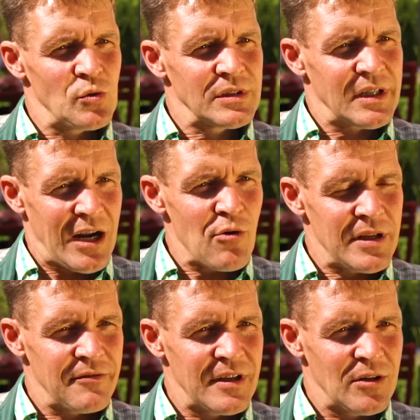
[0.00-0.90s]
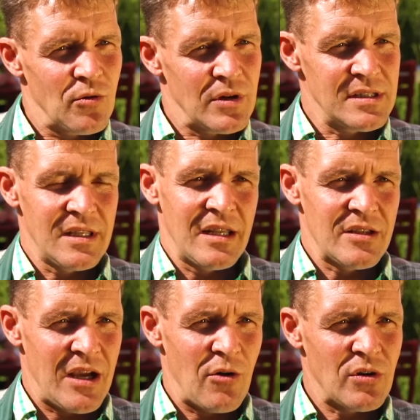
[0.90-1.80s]
und Rauchentwicklung ist er
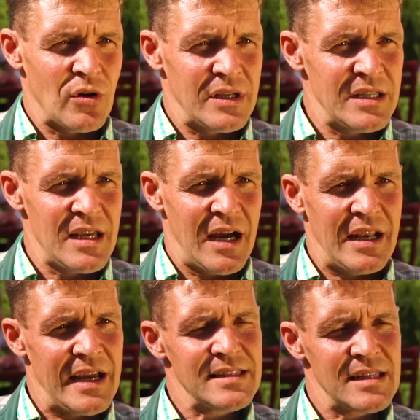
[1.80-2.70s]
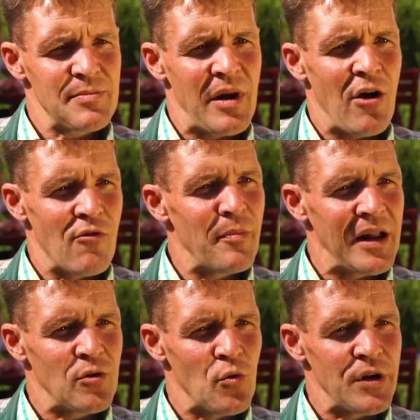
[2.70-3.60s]
natürlich auch ideal einsetzbar auf
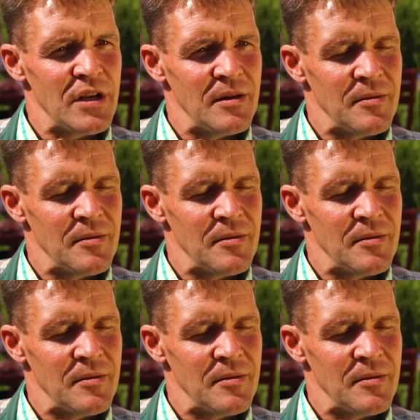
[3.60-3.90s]
Balkonen.